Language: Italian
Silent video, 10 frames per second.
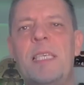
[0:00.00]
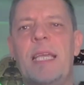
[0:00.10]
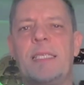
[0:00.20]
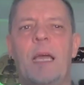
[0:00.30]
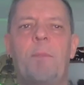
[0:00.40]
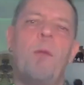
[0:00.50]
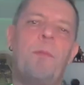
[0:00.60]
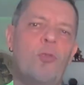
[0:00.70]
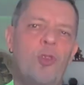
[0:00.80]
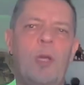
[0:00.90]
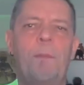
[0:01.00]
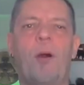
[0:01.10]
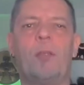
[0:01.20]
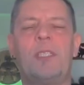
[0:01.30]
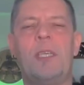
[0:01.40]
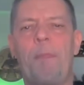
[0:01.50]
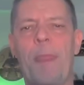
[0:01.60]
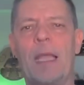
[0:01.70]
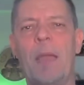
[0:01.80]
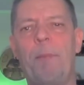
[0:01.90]
che sarà poi più di un'ipotesi,
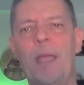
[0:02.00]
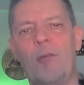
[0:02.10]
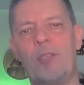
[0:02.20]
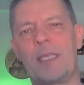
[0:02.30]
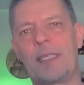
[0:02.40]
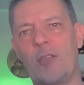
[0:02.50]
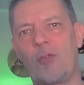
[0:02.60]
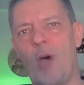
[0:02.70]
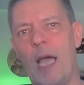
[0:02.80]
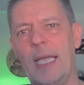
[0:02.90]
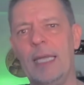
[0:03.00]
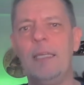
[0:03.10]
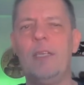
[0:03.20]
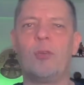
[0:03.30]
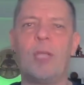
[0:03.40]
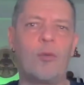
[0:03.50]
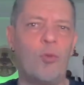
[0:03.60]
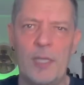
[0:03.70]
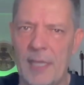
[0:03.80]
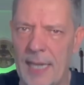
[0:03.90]
è che Pino sia stato aggredito da
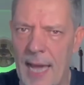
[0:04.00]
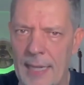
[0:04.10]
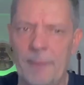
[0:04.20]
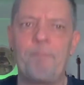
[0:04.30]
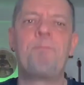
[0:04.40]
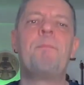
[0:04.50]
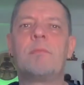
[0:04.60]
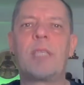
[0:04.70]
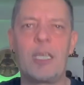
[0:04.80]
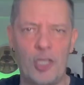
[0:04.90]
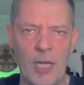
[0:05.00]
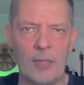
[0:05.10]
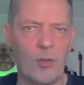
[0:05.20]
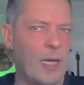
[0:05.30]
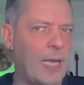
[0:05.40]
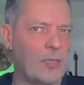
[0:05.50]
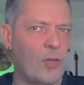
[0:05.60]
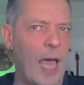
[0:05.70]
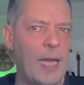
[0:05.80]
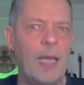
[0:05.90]
alcuni sicari trascinato nel
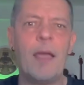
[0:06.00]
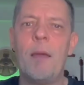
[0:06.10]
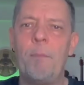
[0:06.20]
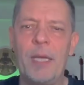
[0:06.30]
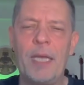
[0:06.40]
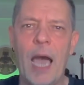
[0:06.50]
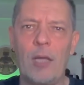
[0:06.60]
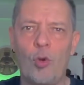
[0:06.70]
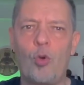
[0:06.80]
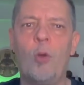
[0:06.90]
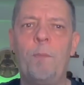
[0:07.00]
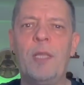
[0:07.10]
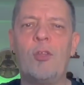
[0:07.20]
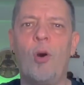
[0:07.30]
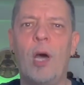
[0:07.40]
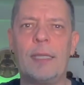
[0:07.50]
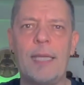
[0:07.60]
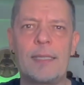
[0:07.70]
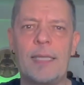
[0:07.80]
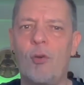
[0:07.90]
casolare, picchiato, colpito alla
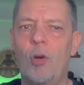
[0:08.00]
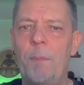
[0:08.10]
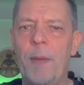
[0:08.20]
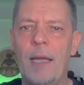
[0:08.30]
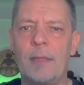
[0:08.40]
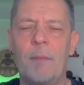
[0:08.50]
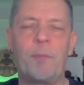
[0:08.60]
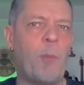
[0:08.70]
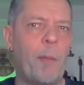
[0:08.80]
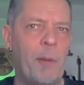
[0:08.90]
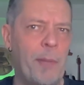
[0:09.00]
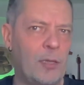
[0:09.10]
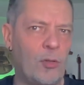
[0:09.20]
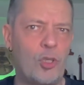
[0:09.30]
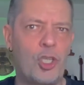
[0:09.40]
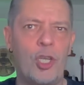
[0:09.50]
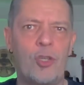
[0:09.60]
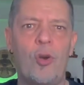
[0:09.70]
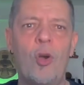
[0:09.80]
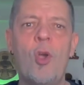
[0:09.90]
testa con le pietre, probabilmente ucciso,